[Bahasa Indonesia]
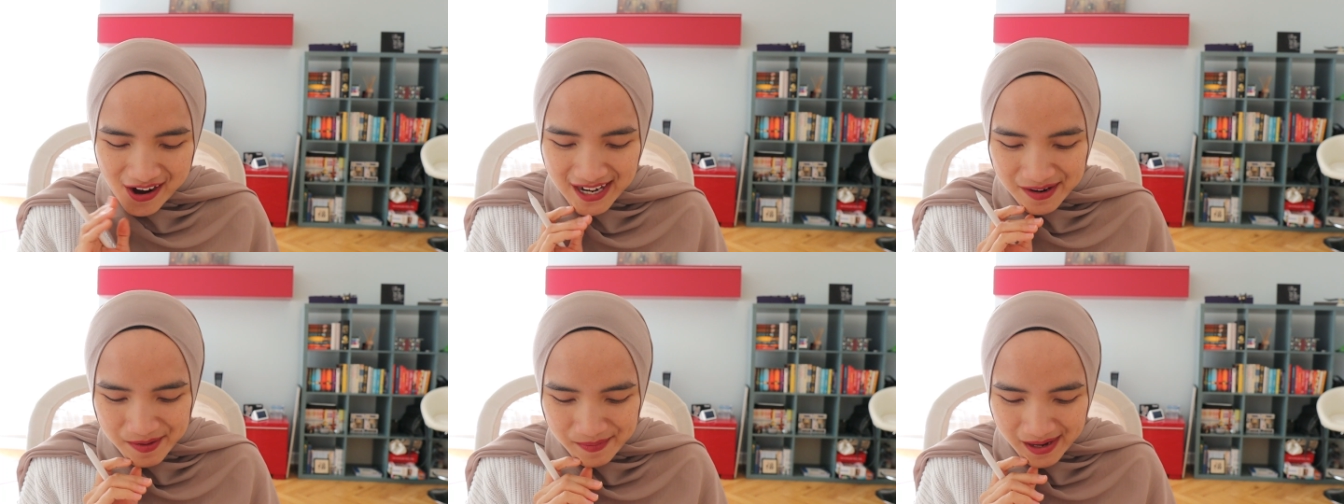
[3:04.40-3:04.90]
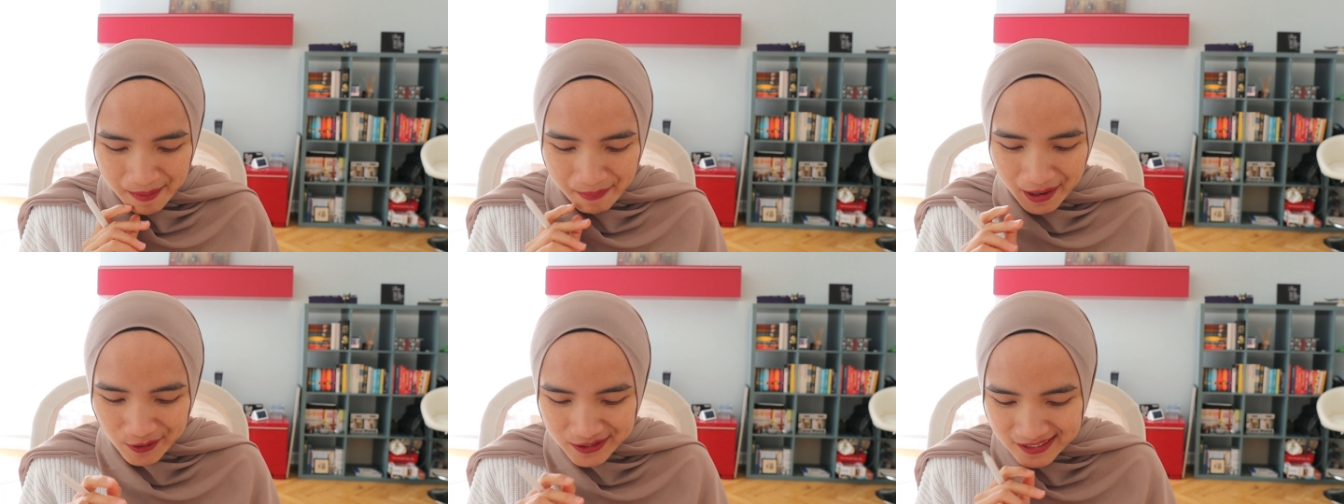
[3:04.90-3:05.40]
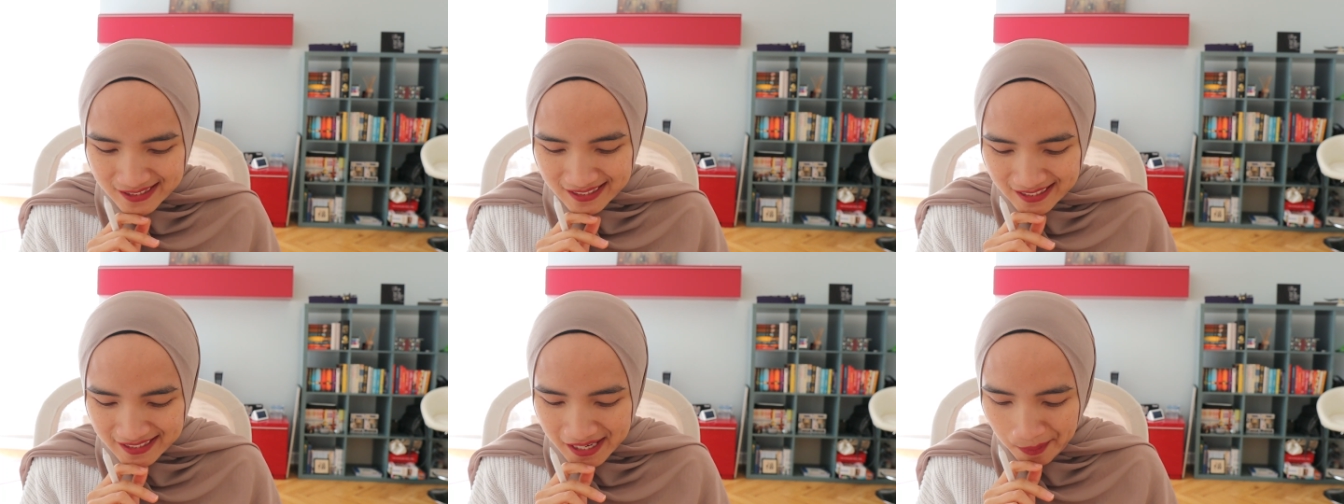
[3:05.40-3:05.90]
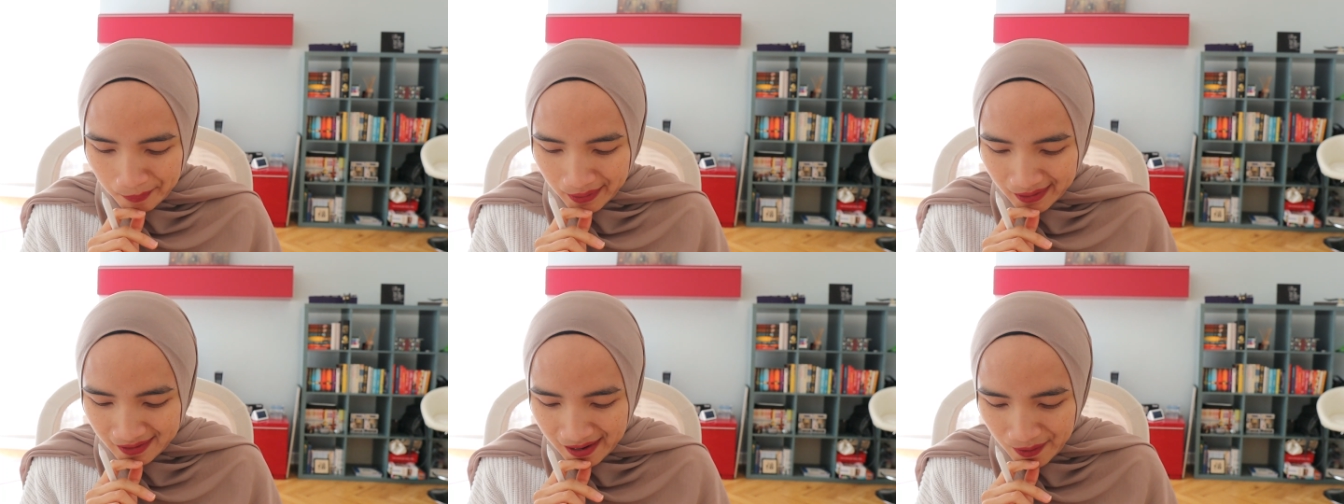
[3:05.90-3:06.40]
aku ada beberapa notes di sini yang
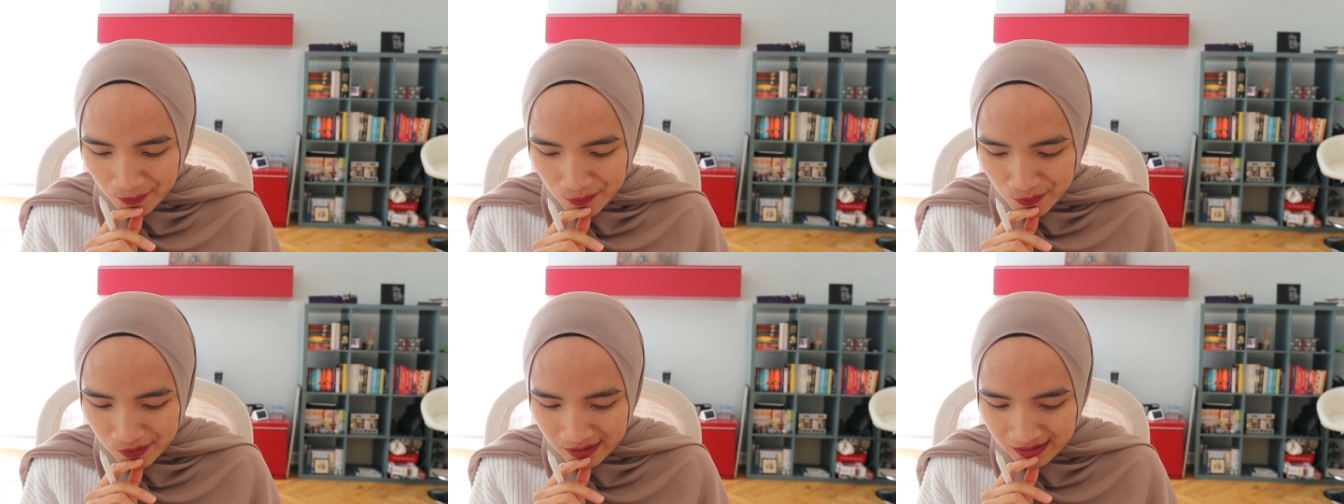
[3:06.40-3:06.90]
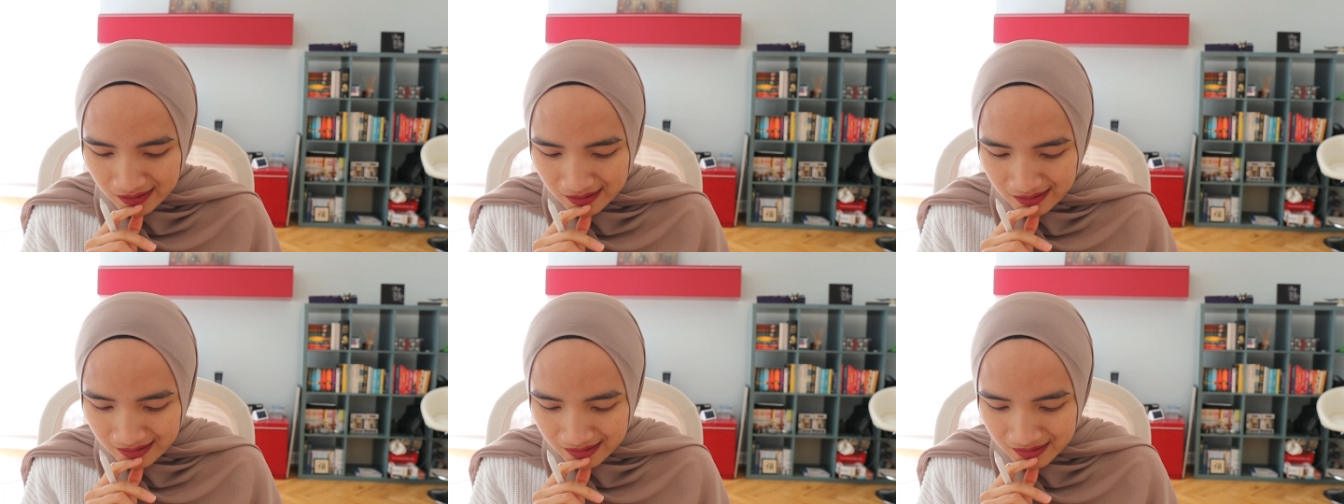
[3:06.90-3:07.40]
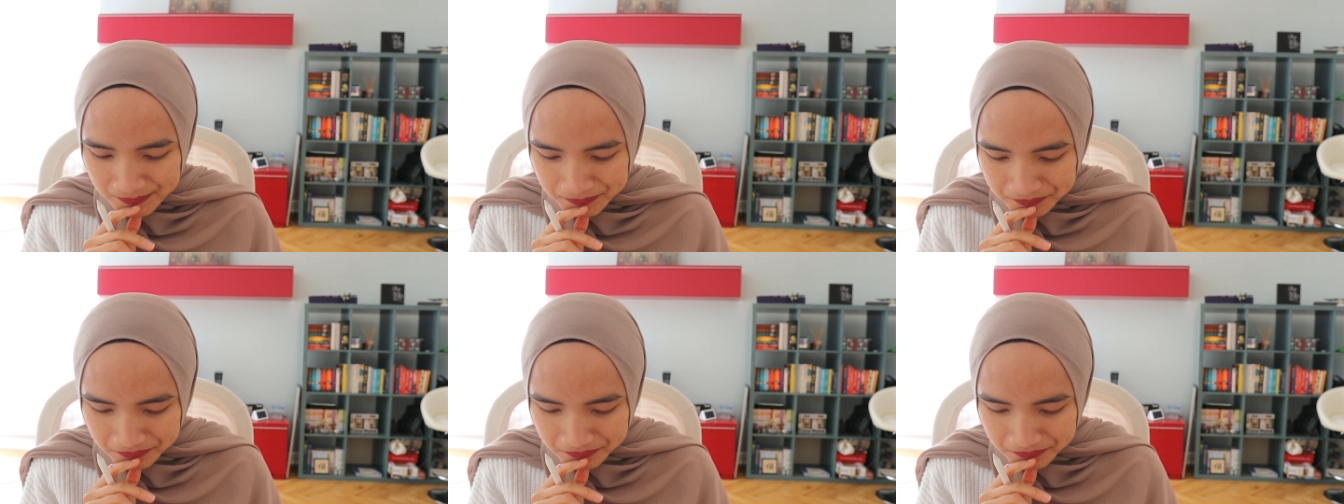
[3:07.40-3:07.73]
pengen aku uh,